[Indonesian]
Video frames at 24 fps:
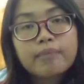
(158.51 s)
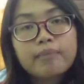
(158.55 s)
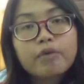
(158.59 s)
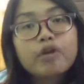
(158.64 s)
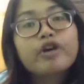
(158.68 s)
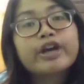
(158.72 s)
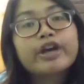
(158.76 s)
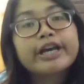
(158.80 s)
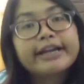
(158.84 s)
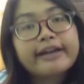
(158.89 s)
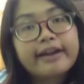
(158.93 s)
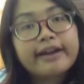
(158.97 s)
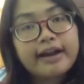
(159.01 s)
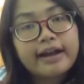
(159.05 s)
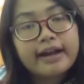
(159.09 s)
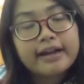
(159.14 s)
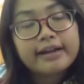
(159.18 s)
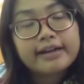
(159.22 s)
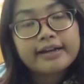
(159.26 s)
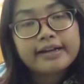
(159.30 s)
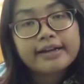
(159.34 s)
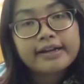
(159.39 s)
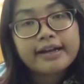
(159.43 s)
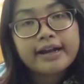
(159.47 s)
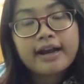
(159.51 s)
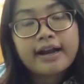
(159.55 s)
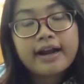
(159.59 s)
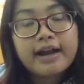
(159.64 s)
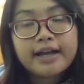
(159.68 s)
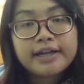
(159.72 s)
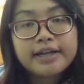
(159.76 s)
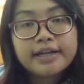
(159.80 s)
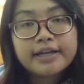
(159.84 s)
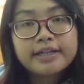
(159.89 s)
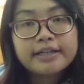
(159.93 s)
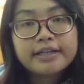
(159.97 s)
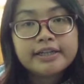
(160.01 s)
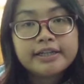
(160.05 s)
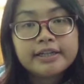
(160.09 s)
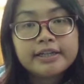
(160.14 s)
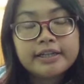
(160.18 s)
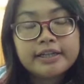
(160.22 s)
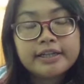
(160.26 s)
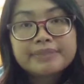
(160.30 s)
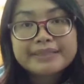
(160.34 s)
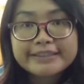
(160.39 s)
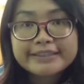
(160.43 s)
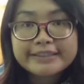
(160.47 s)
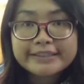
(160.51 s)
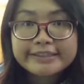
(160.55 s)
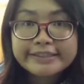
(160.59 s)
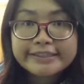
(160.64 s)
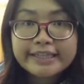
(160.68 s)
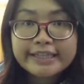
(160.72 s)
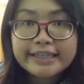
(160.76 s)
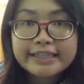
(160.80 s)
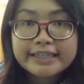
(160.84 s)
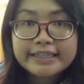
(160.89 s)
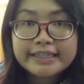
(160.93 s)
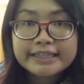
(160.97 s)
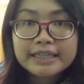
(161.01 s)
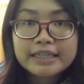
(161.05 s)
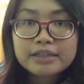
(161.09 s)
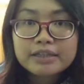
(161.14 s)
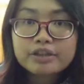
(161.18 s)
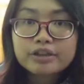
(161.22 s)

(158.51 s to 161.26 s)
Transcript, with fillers: monohidrat yang ada di persendian kita